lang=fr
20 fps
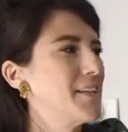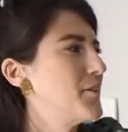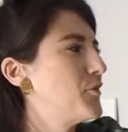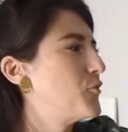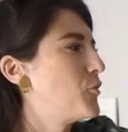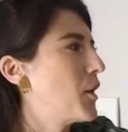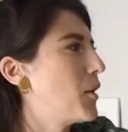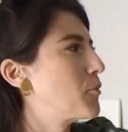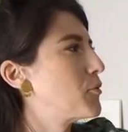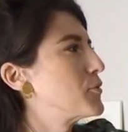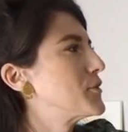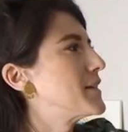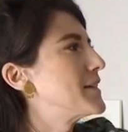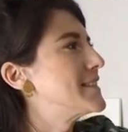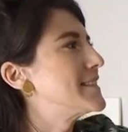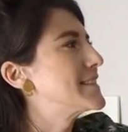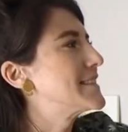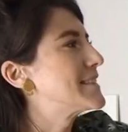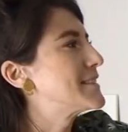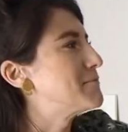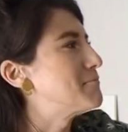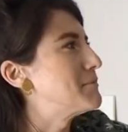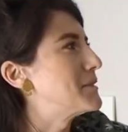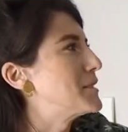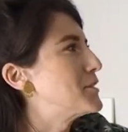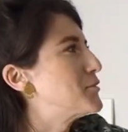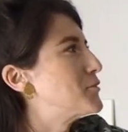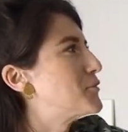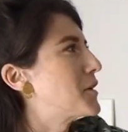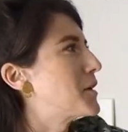de la plante
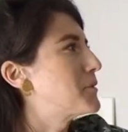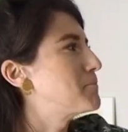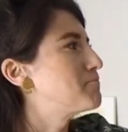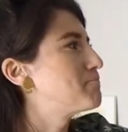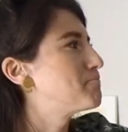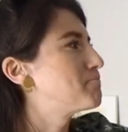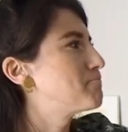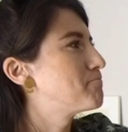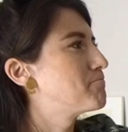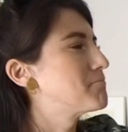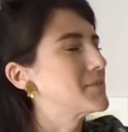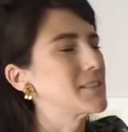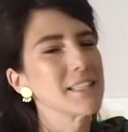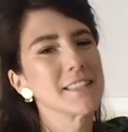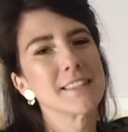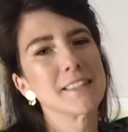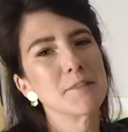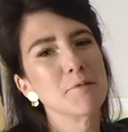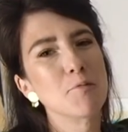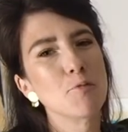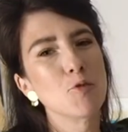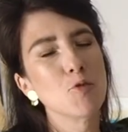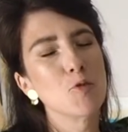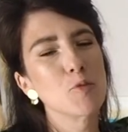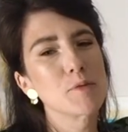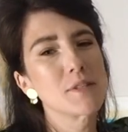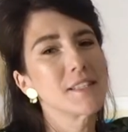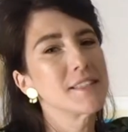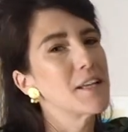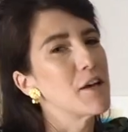mais voilà. Ça c'est
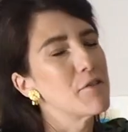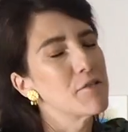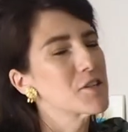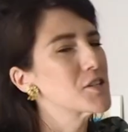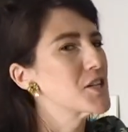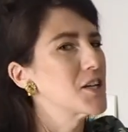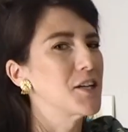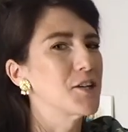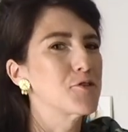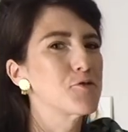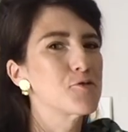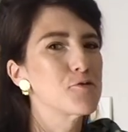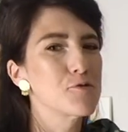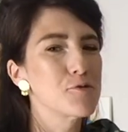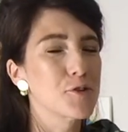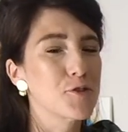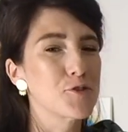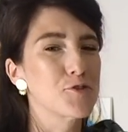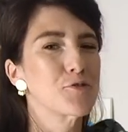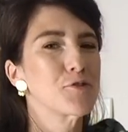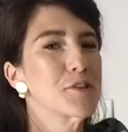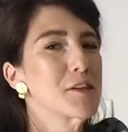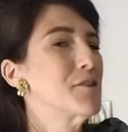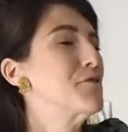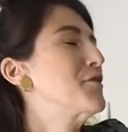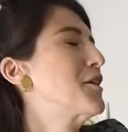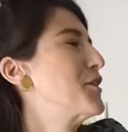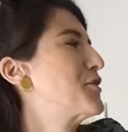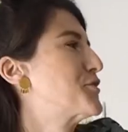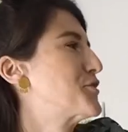mon petit avis que j'ai là-dessus que je vous
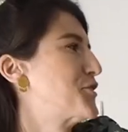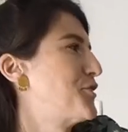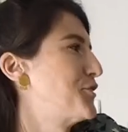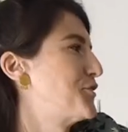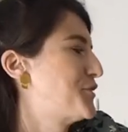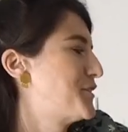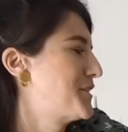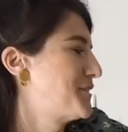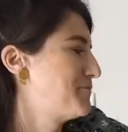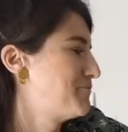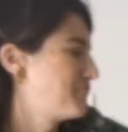dévoile aujourd'hui.